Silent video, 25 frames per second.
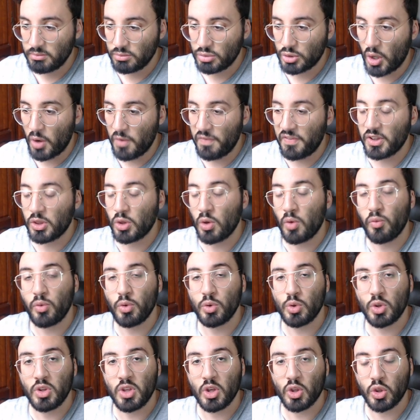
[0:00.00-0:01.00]
C'est en fait en
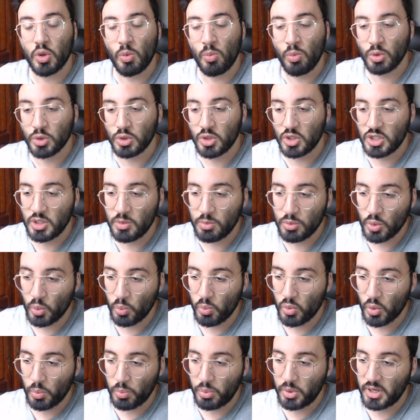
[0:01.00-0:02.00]
fusionnant deux monstres de type
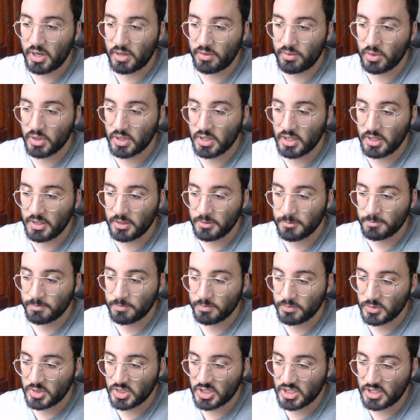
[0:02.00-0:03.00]
zombie, on peut l'invoquer.
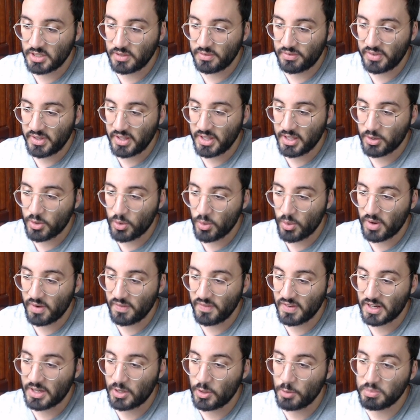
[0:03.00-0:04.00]
Ce qui fait écho
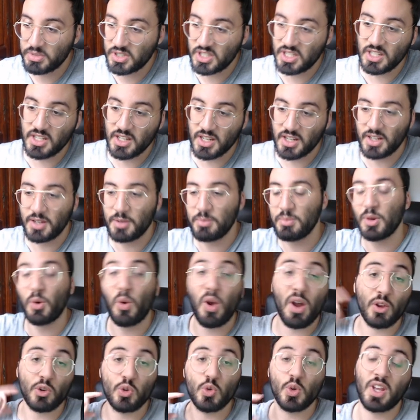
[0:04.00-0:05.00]
avec le petit euh,
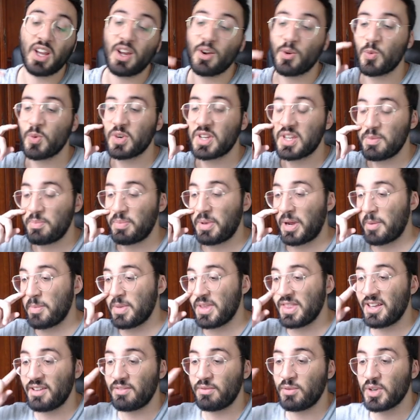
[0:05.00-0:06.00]
miroir du dragon qui
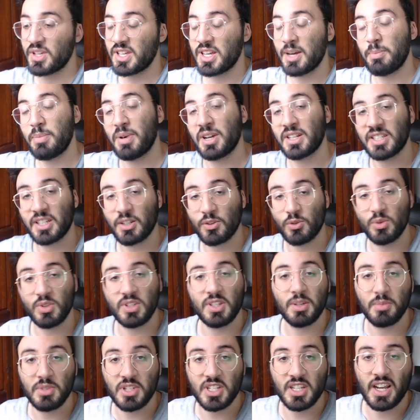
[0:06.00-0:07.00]
permet d'invoquer à partir du
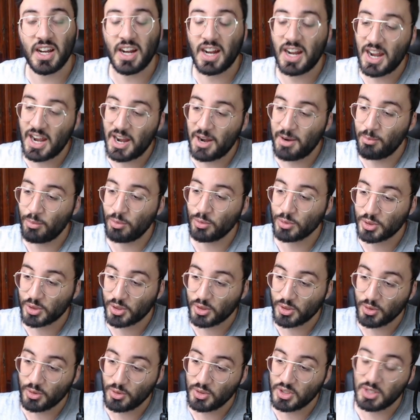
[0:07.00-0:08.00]
cimetière un monstre
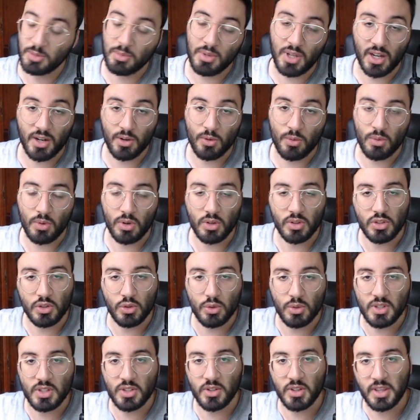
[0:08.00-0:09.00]
de type dragon en
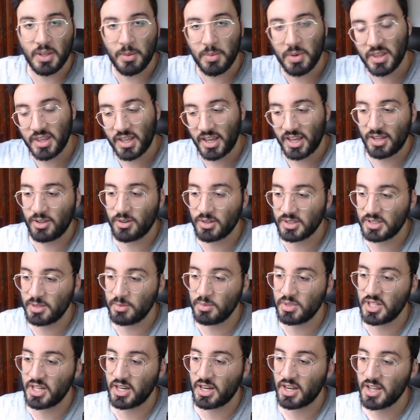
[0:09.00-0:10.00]
utilisant des matériels dans le
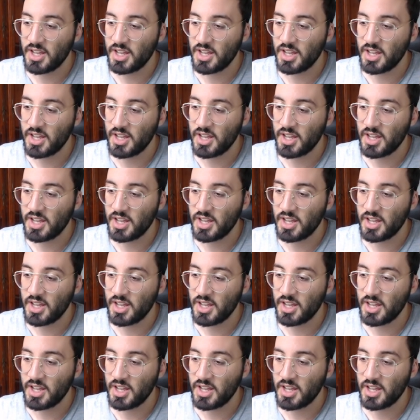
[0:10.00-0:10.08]
cimetière.